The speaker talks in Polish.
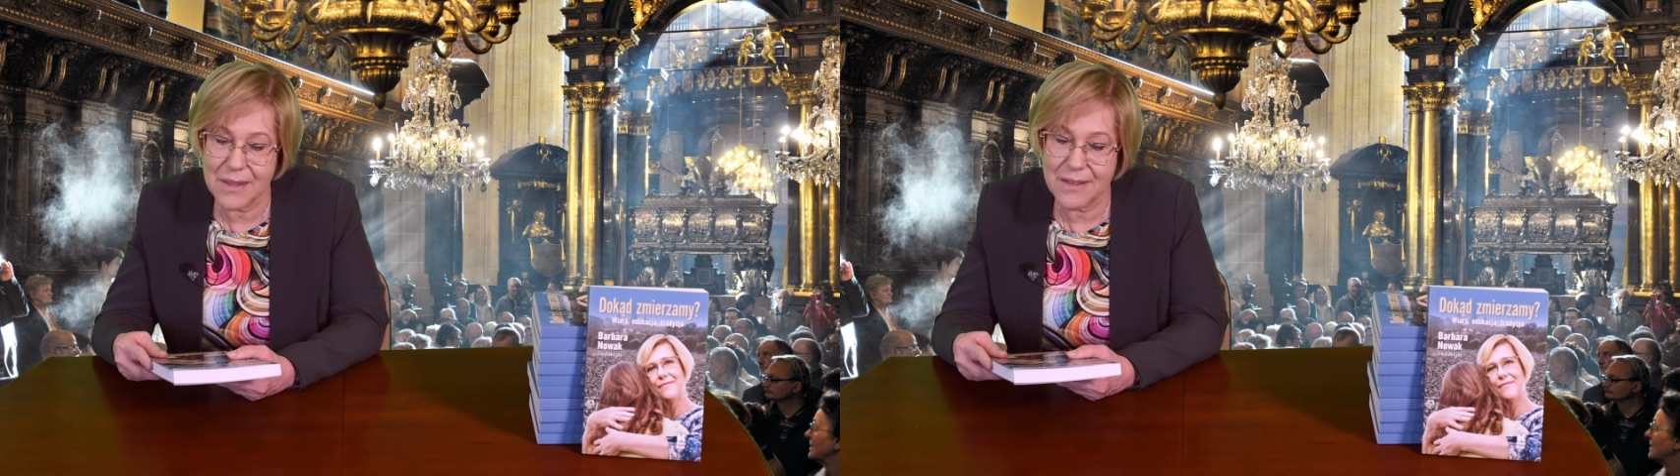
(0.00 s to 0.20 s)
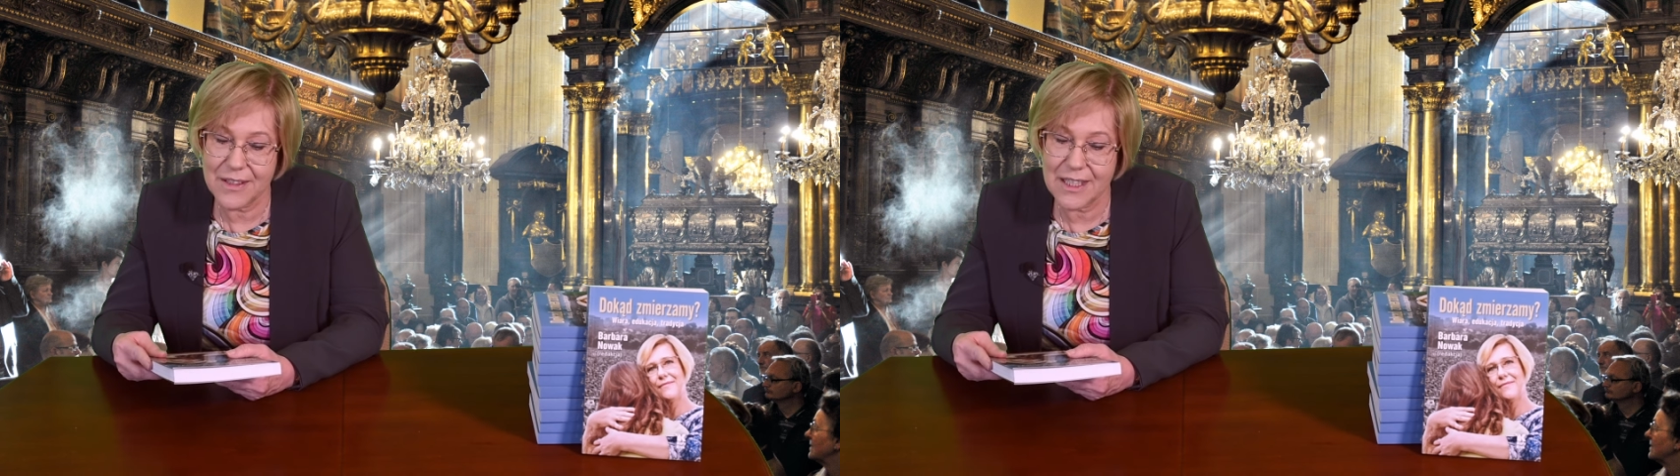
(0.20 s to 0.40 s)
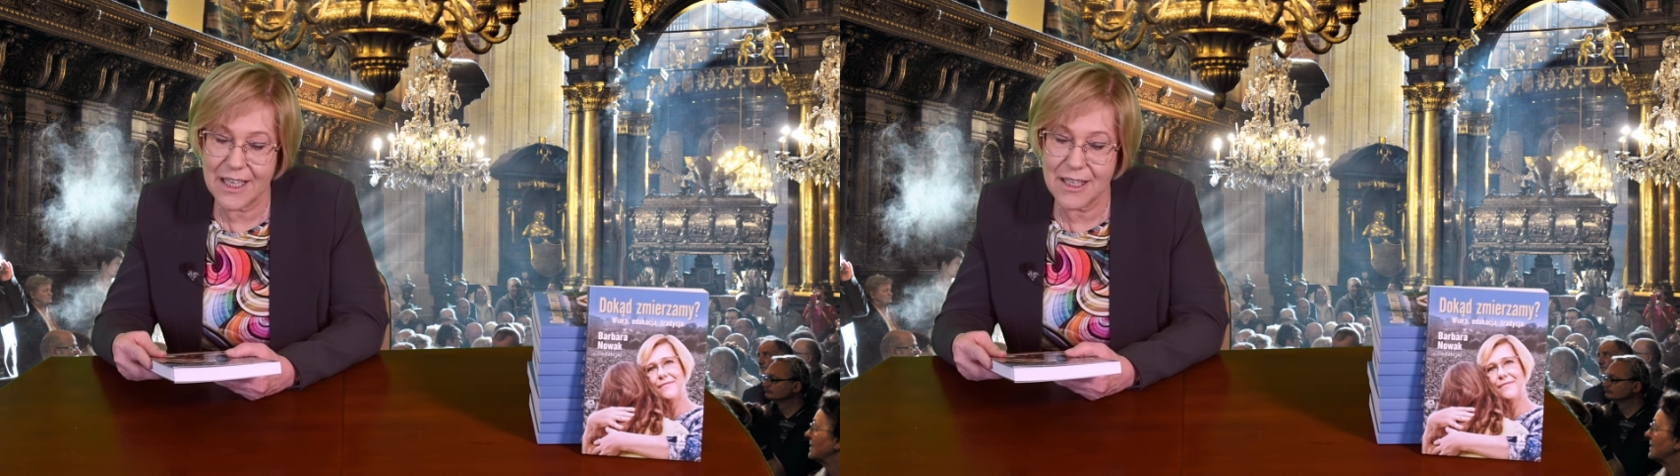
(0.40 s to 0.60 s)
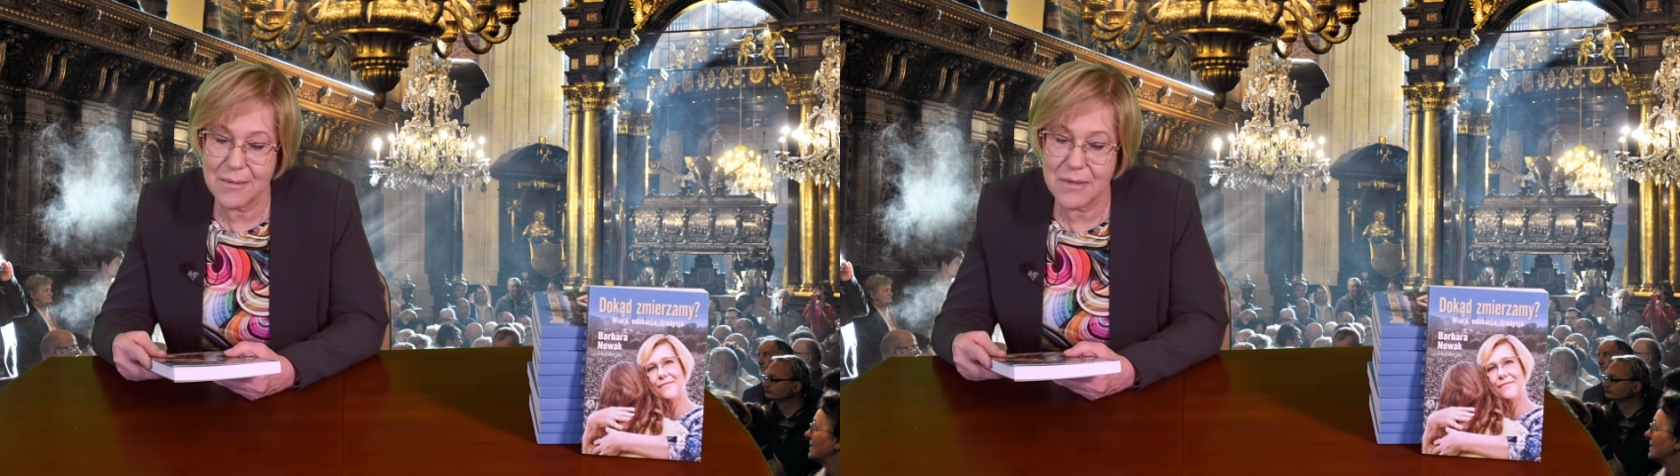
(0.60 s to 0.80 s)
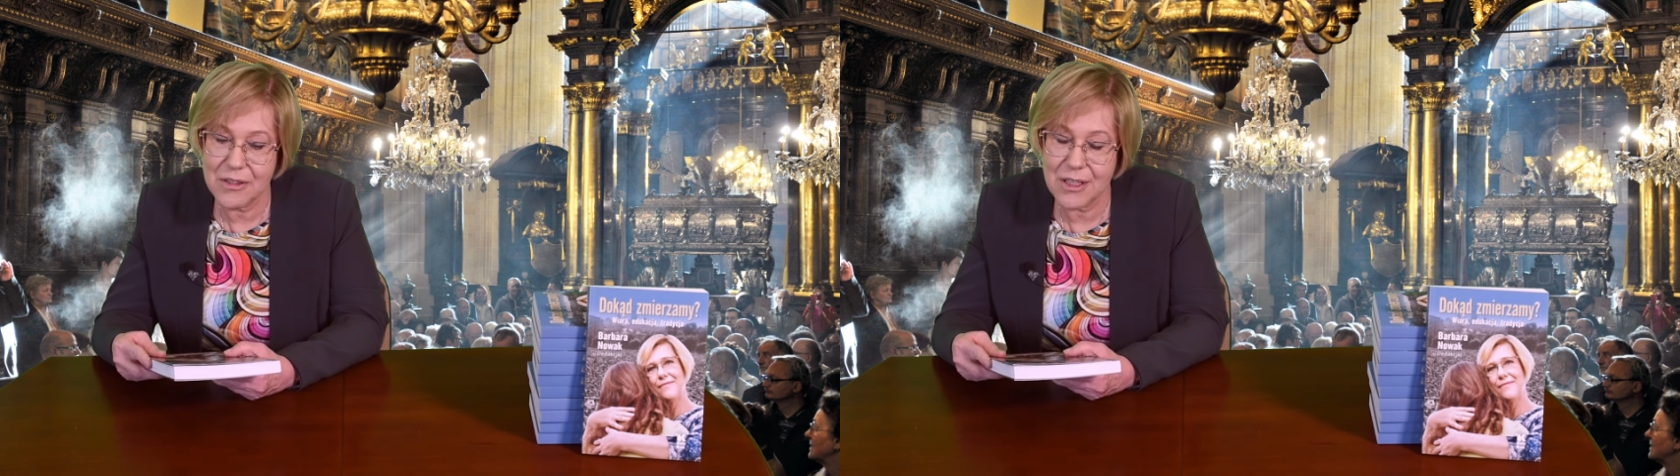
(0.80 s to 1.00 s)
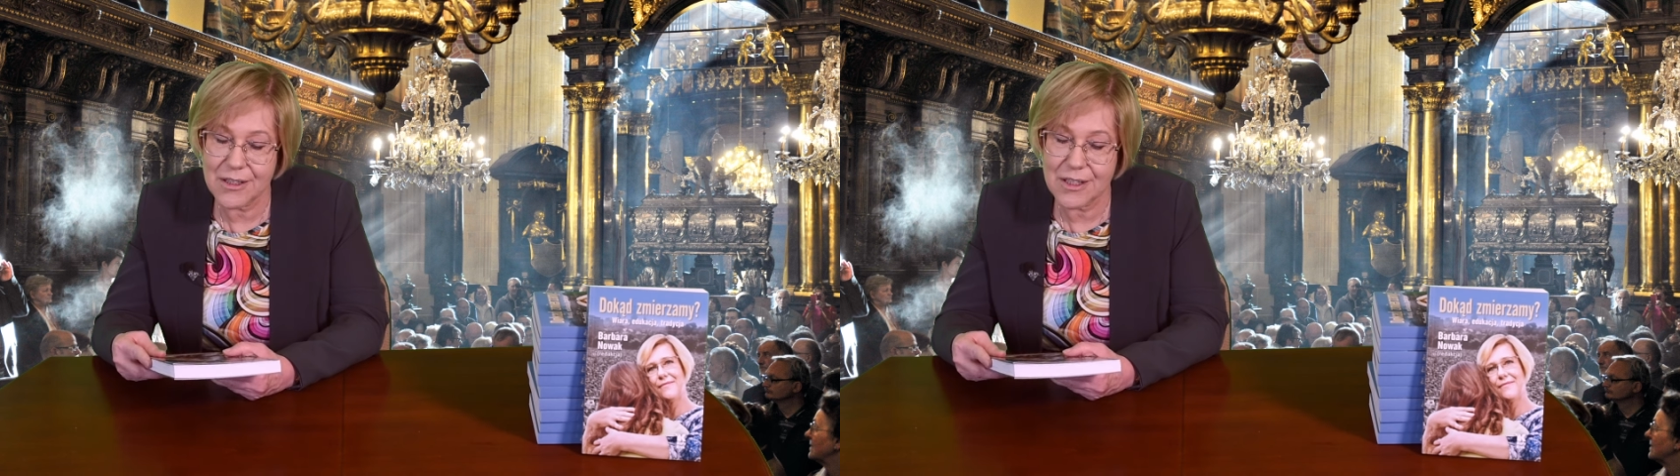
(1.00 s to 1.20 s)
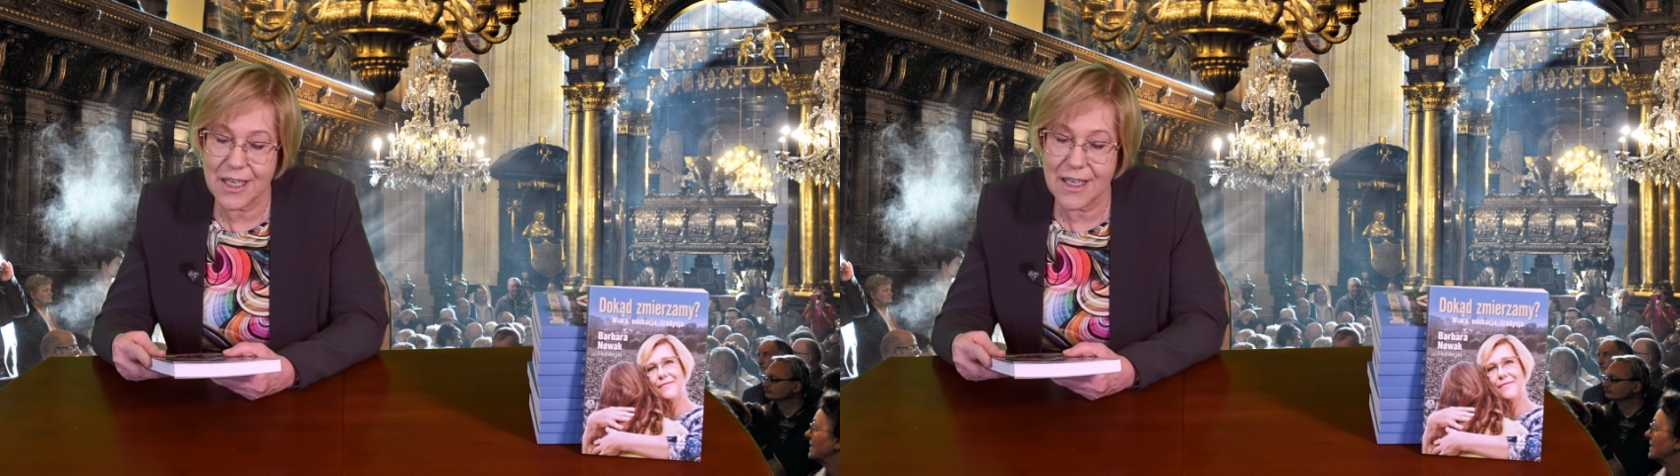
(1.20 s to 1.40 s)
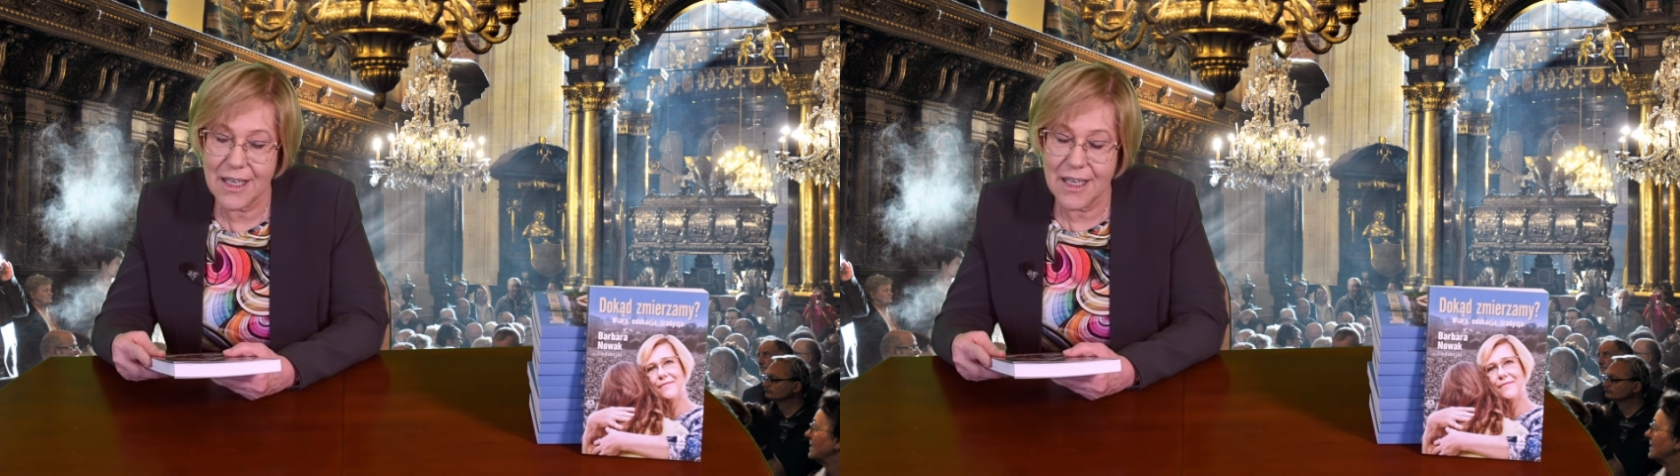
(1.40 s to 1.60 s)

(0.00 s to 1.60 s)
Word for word: I wydaje mi się, że e,